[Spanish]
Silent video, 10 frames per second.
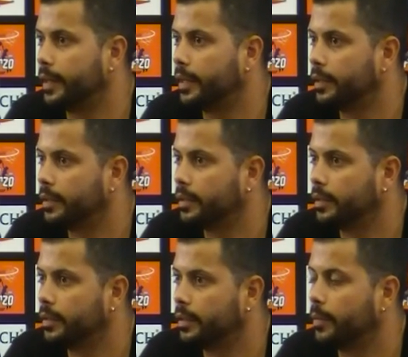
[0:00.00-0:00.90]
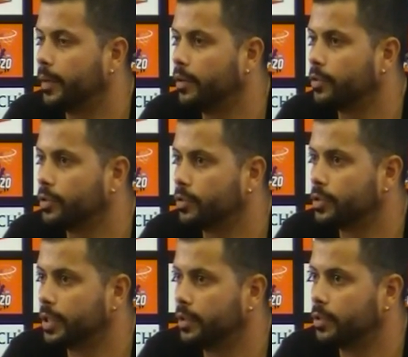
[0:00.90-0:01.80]
de, de verlos y
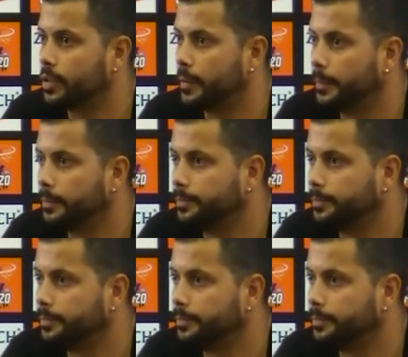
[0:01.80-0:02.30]
conocerlos.